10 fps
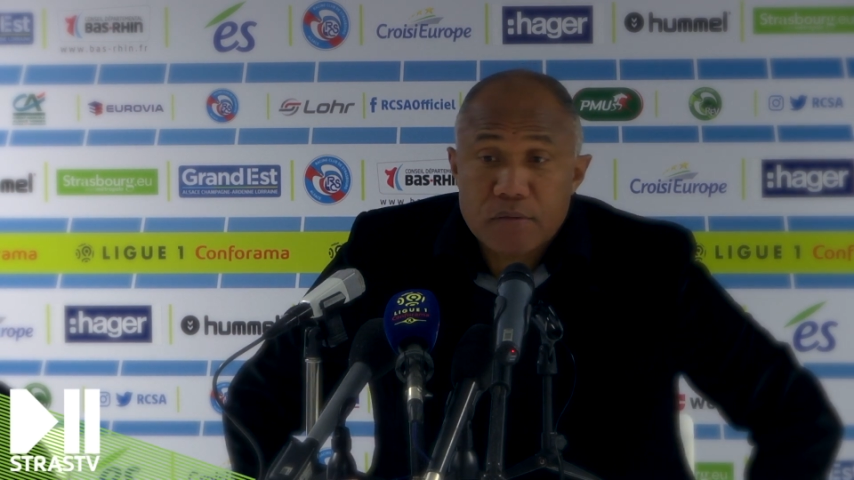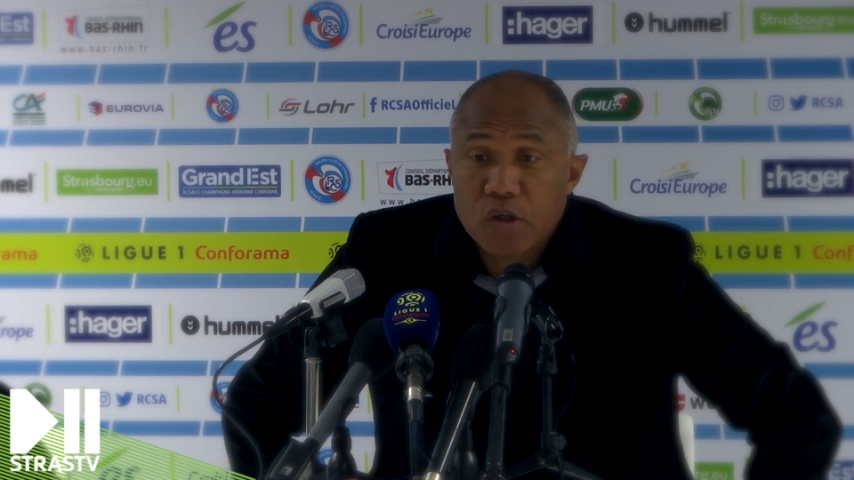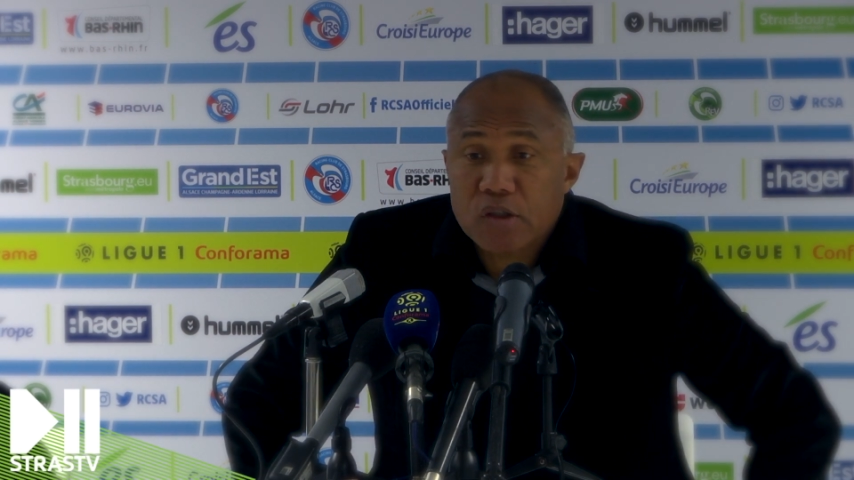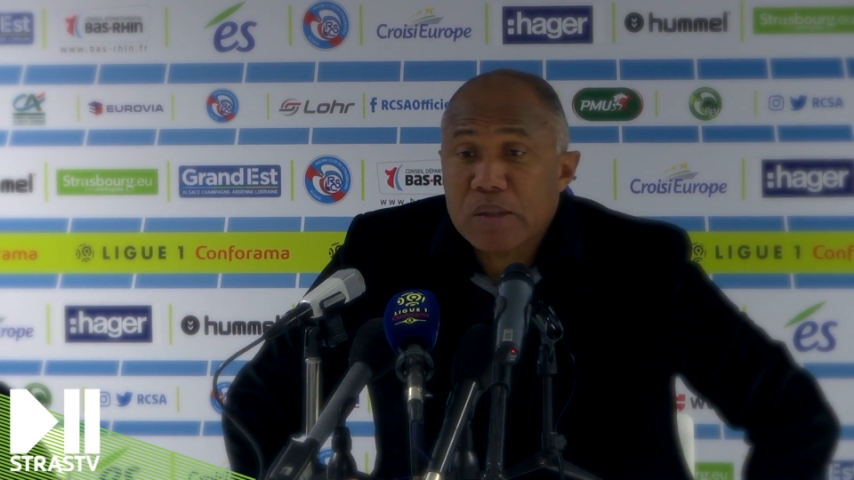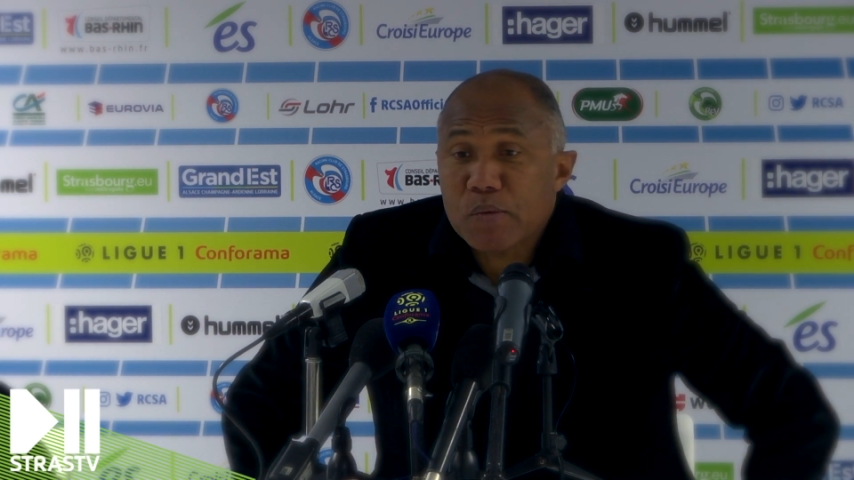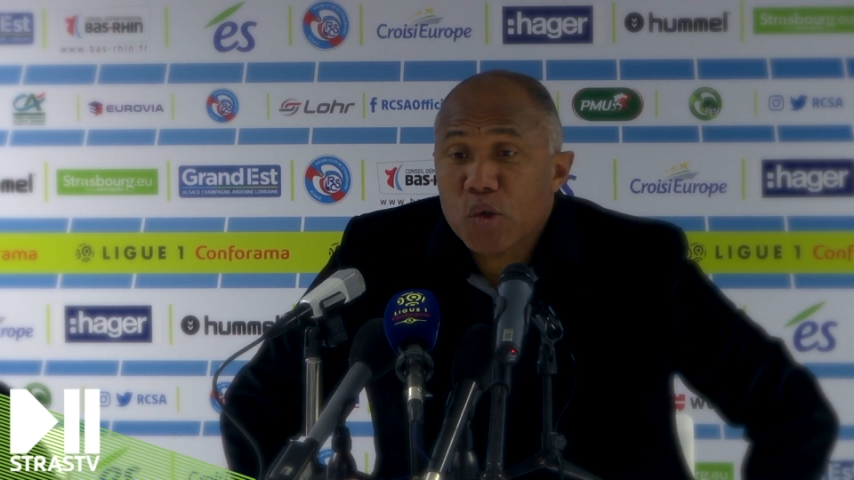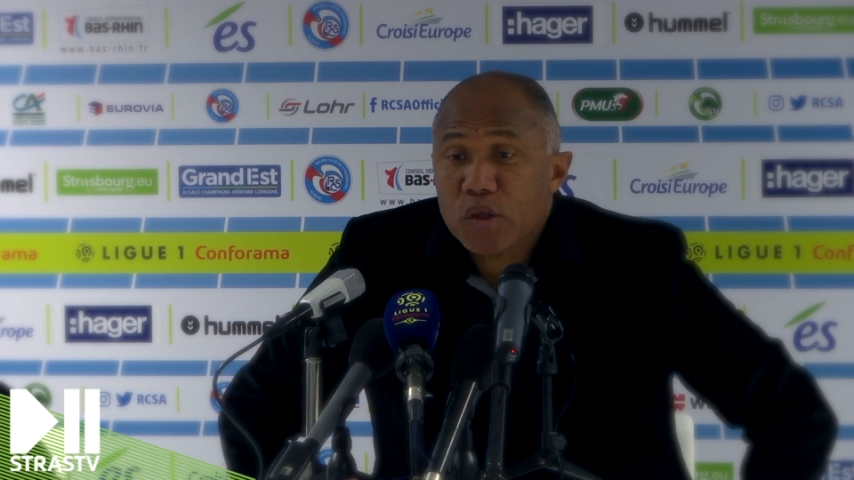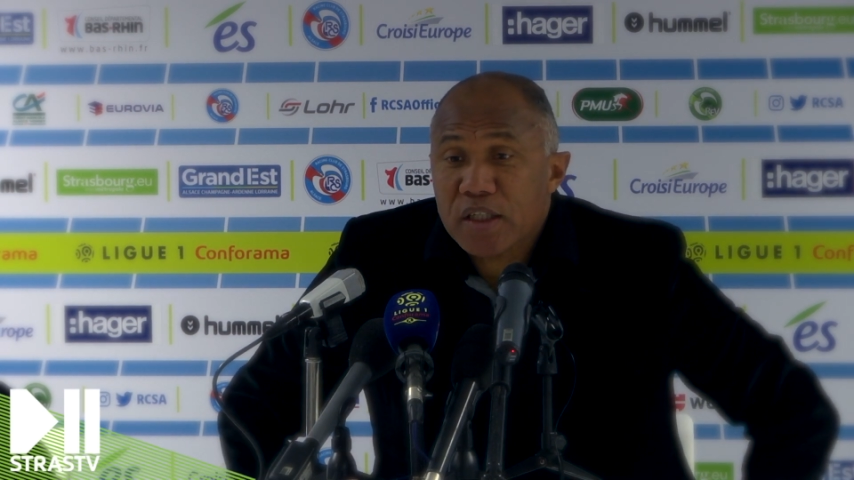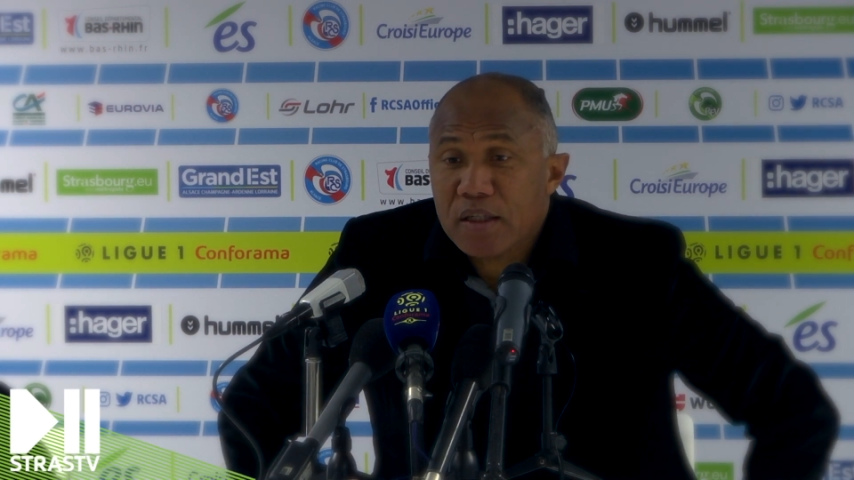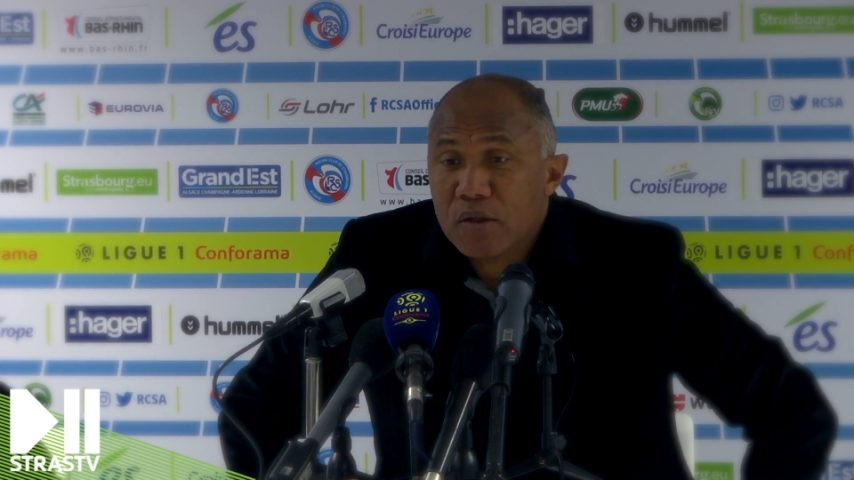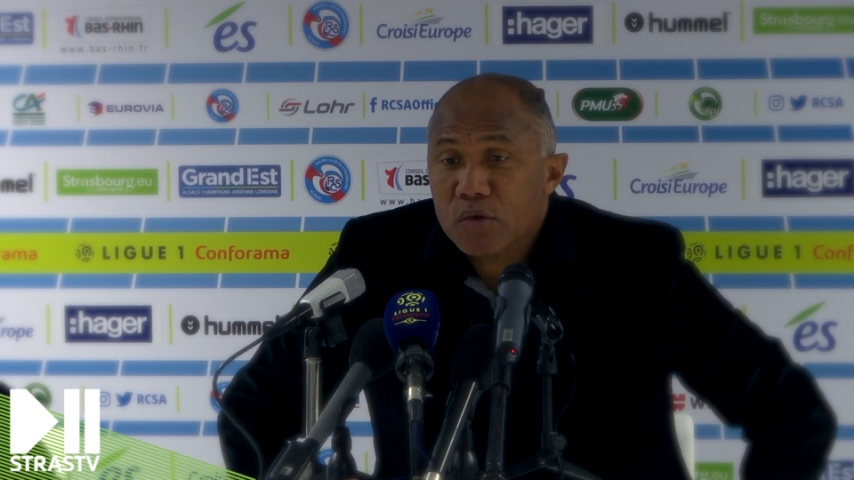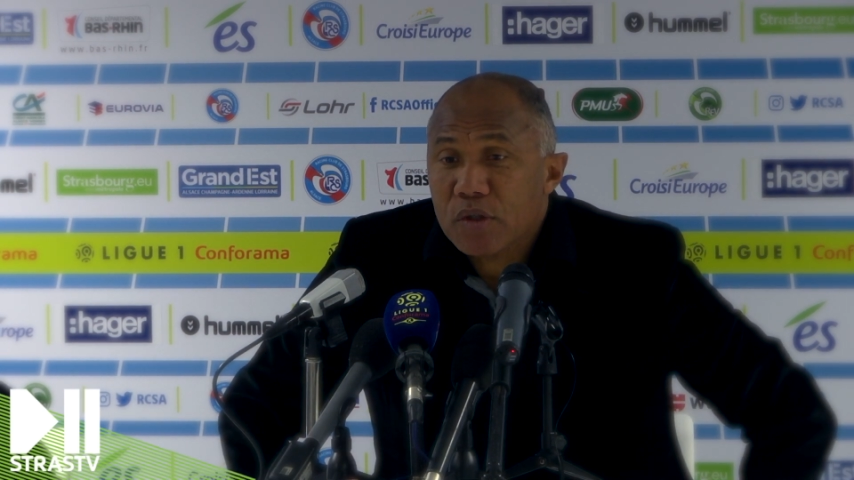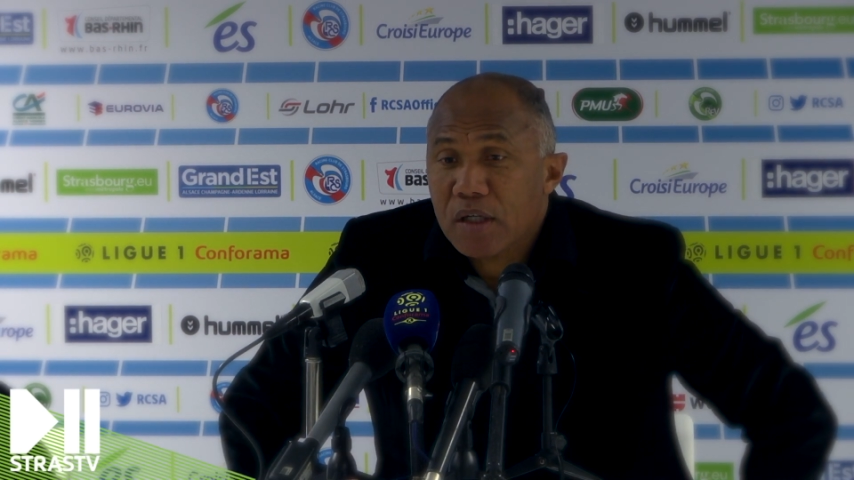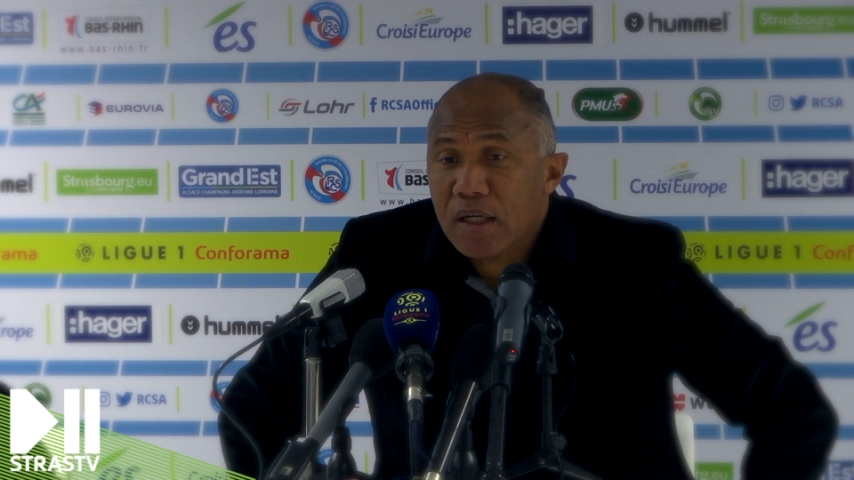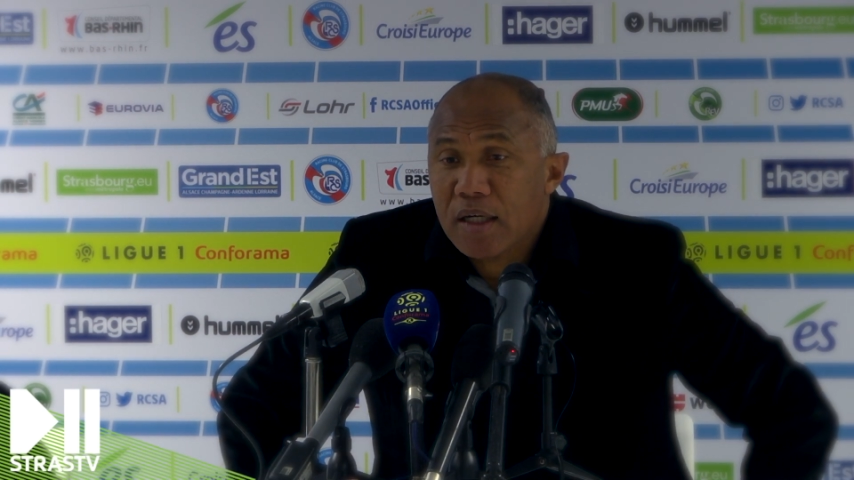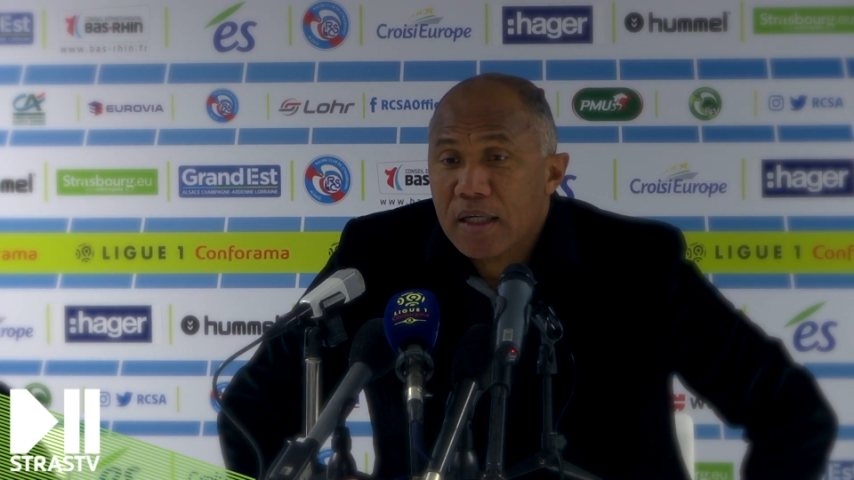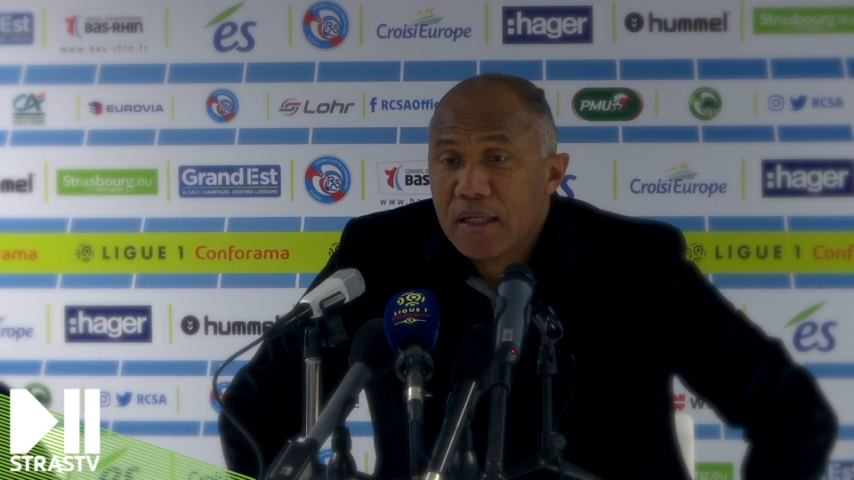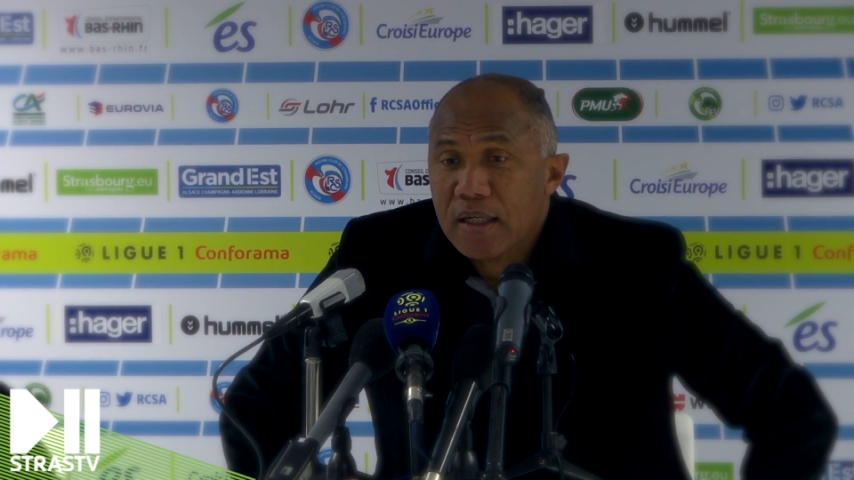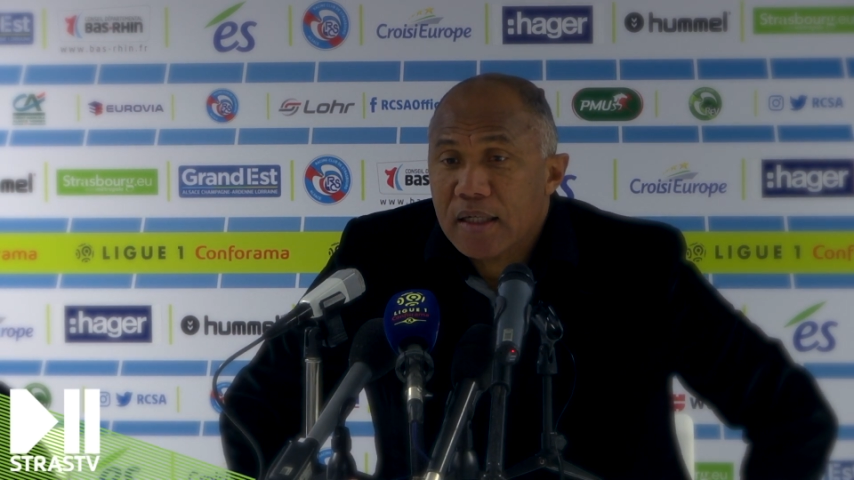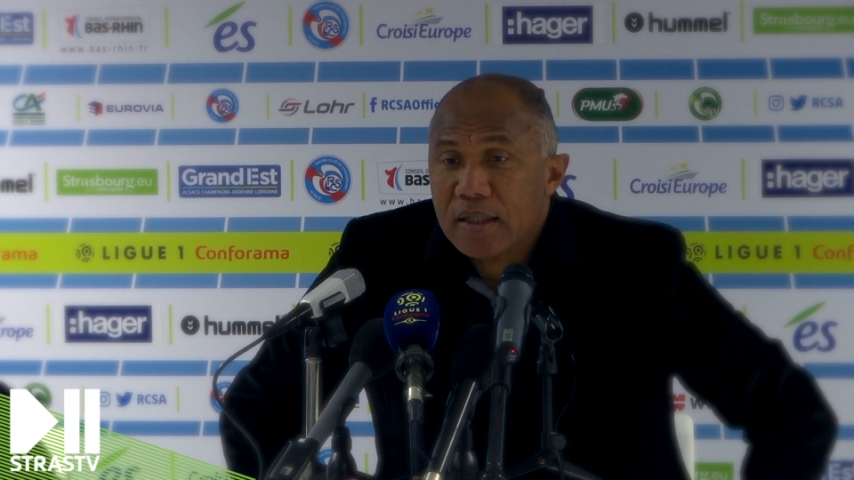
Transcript: En ce qui me concerne, en tout cas,